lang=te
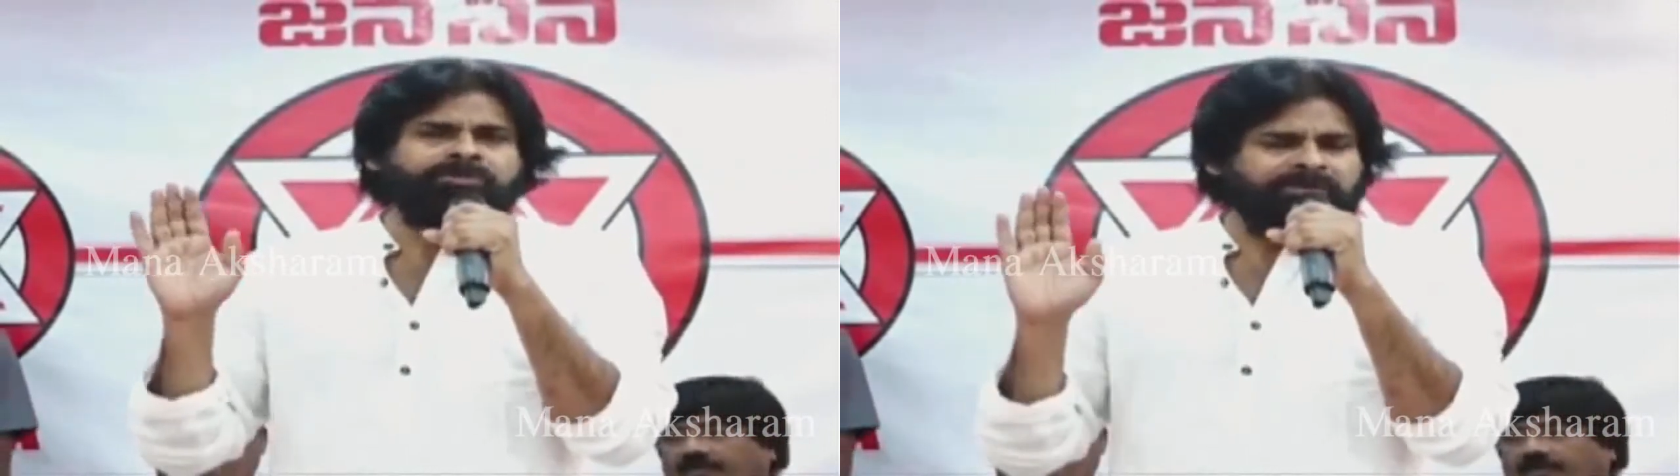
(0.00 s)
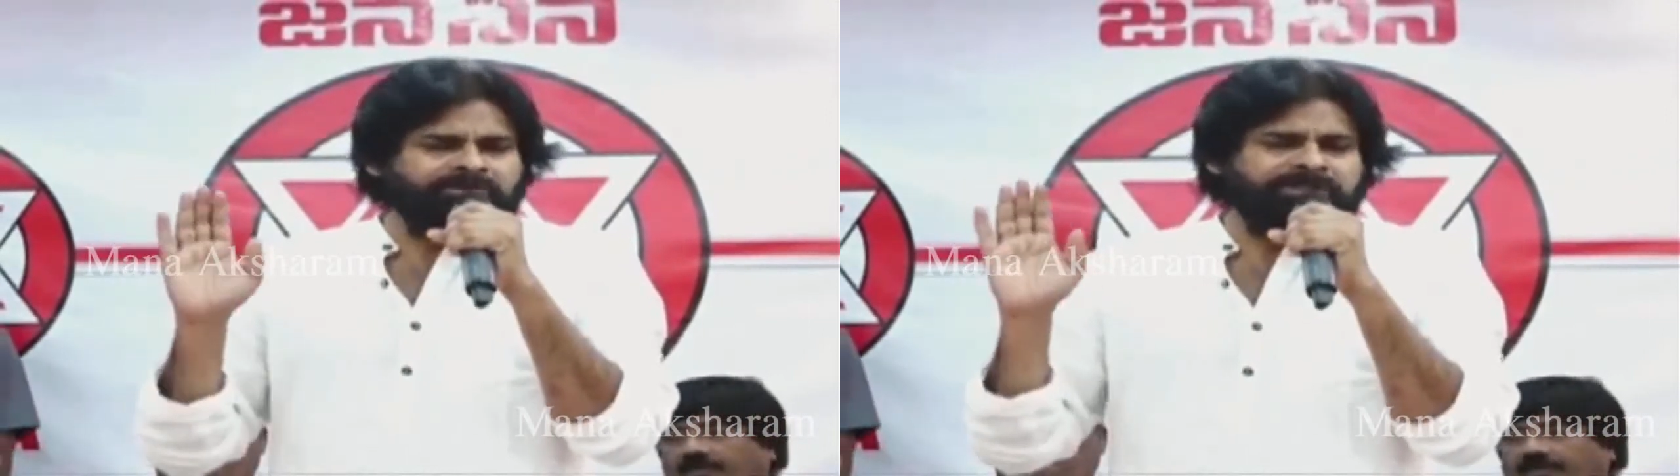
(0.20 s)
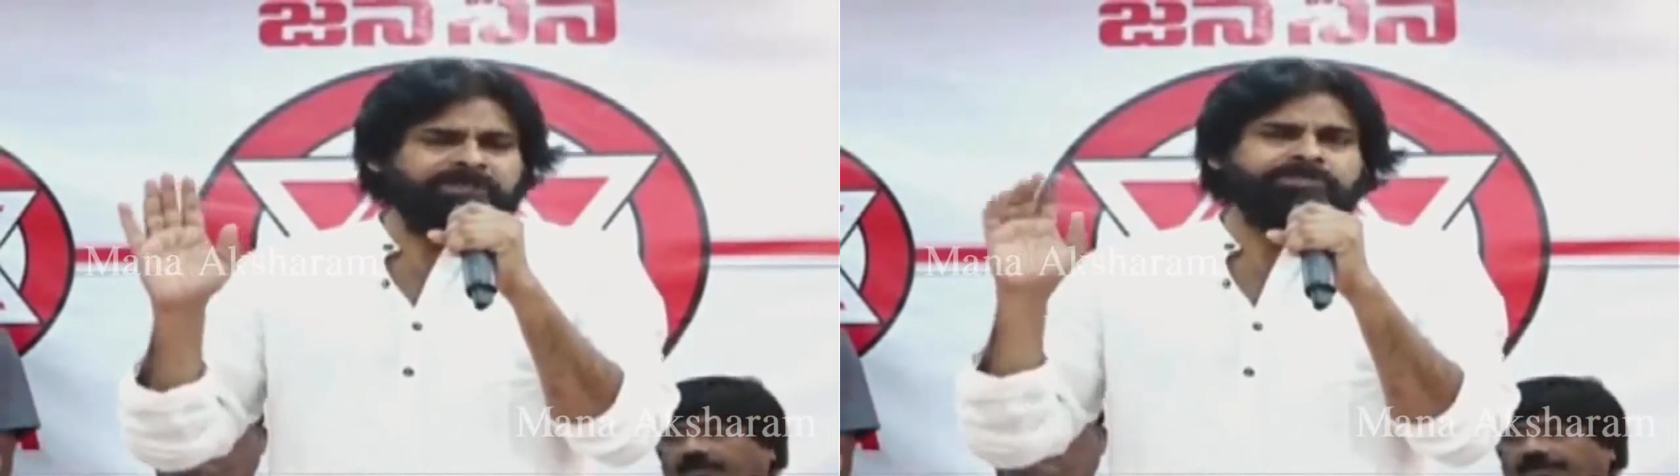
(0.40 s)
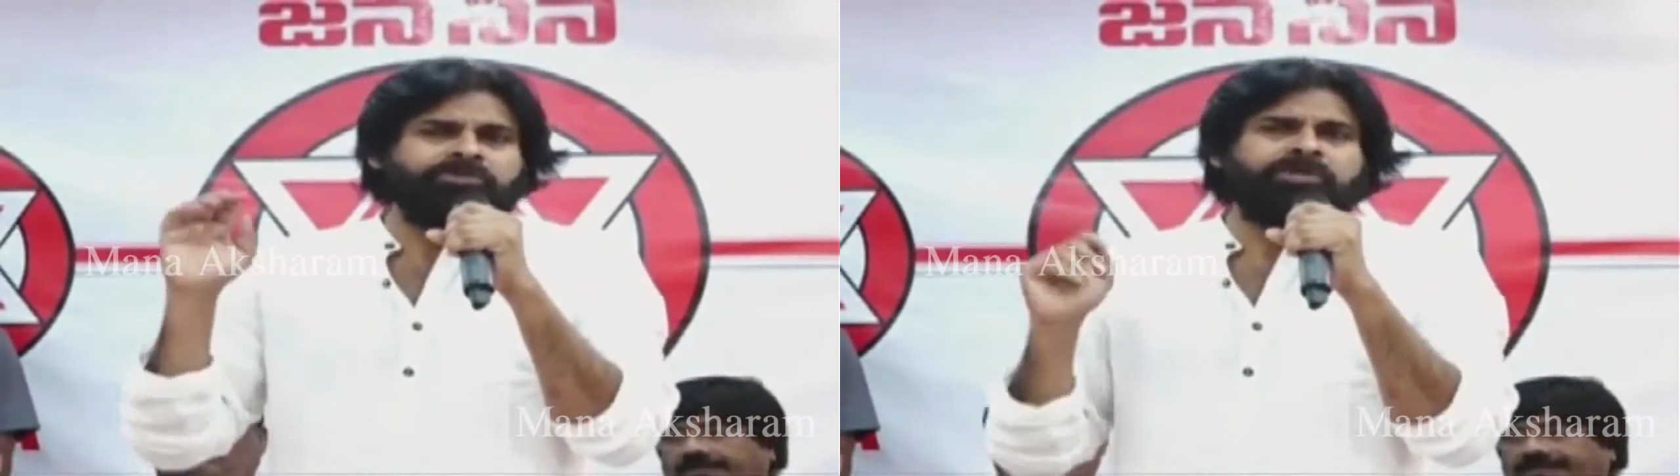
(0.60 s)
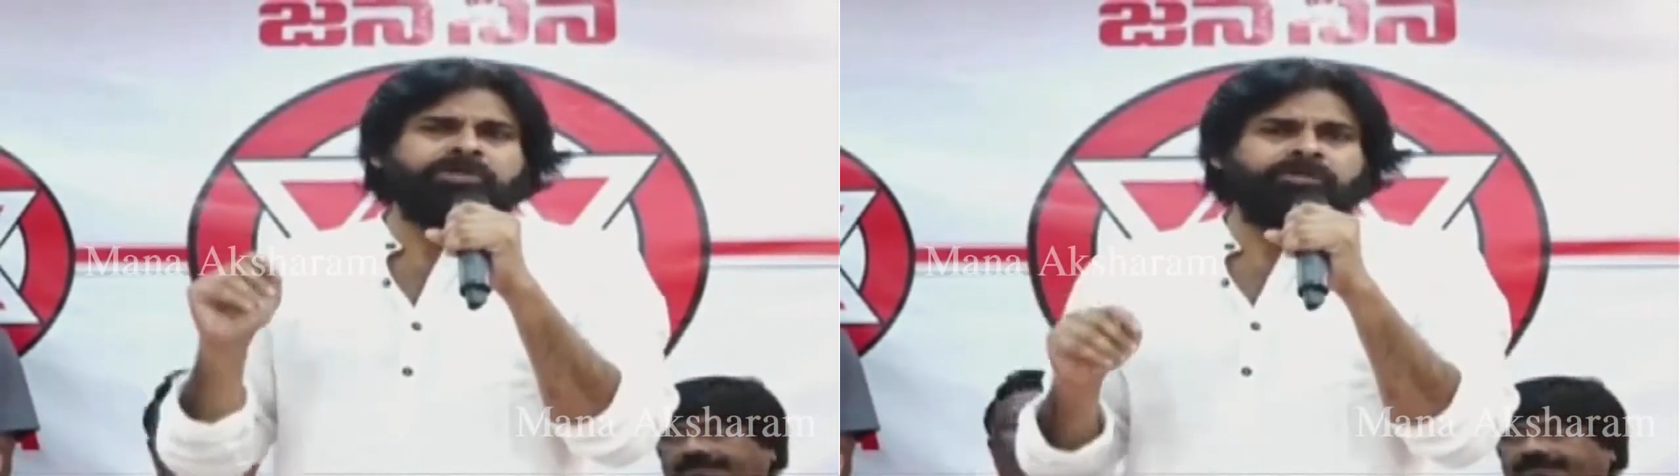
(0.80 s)
అనవసరంగా
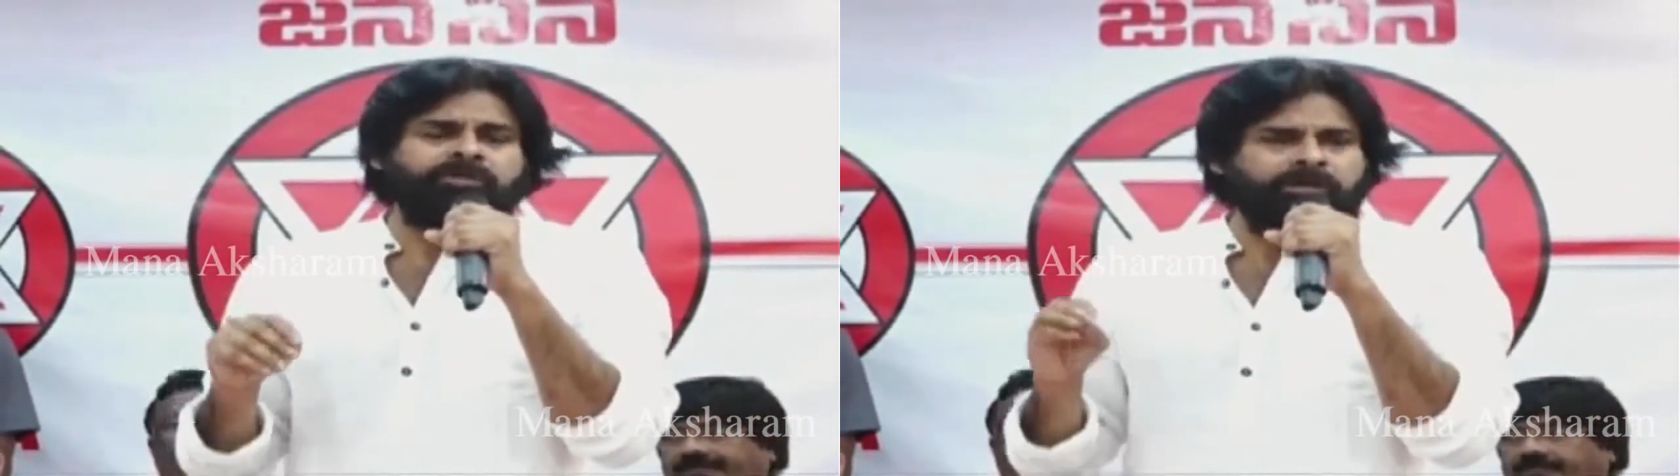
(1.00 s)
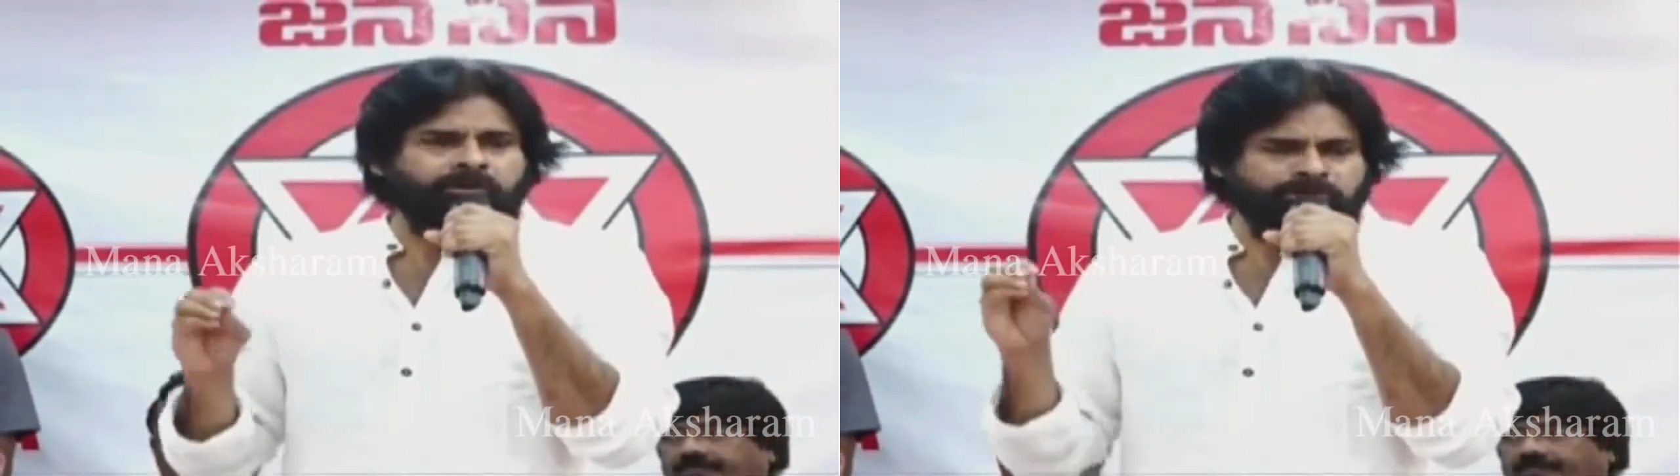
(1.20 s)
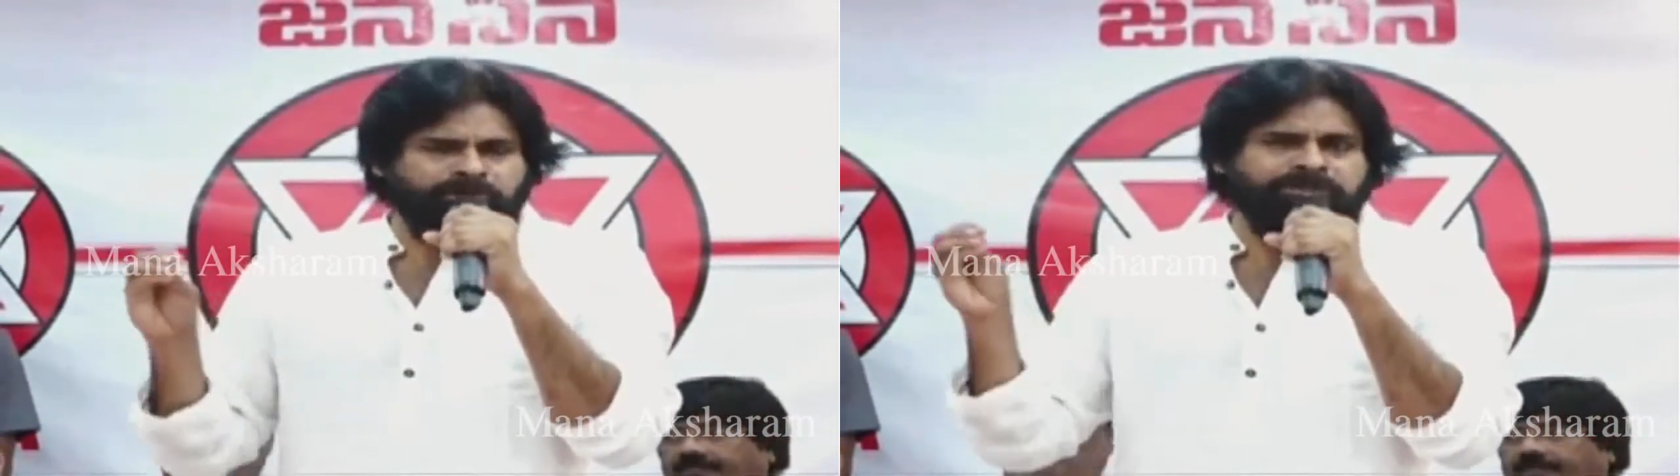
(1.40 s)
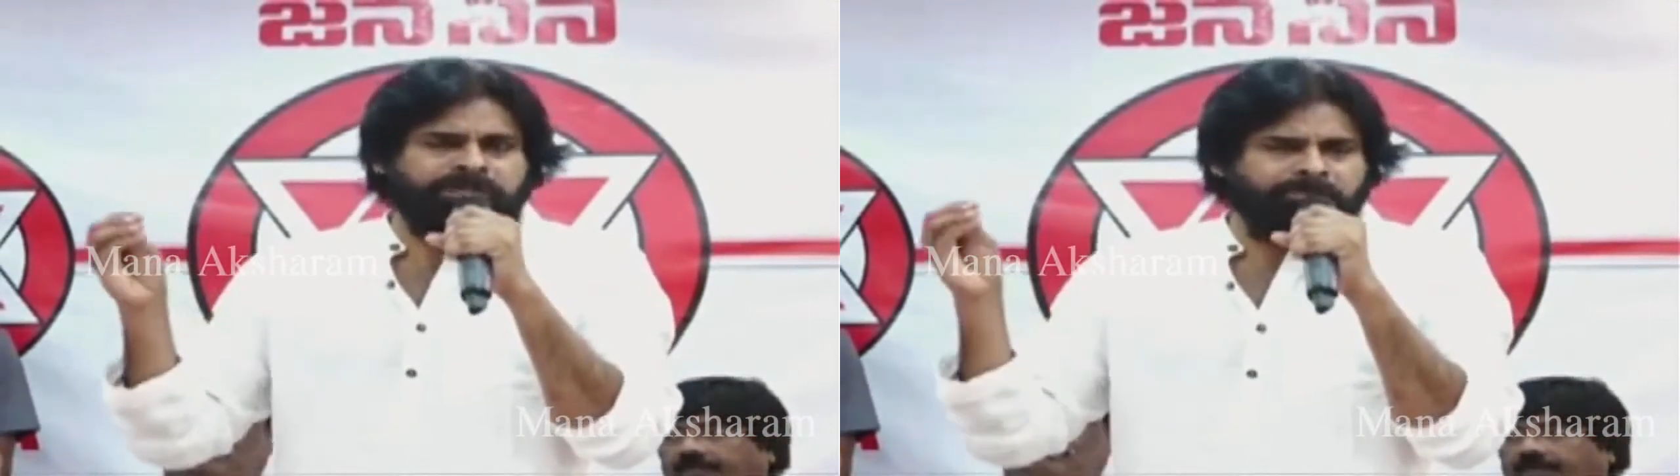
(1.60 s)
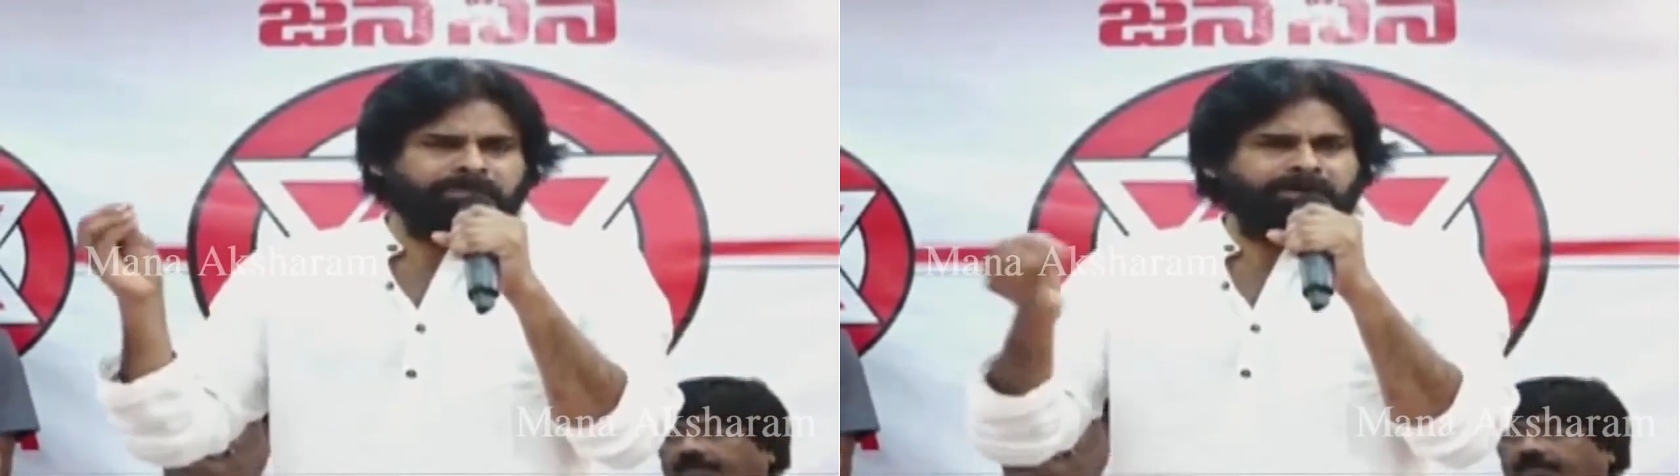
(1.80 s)
రెచ్చగొట్టకండి వాళ్ళు అడుగుతుంది చాలా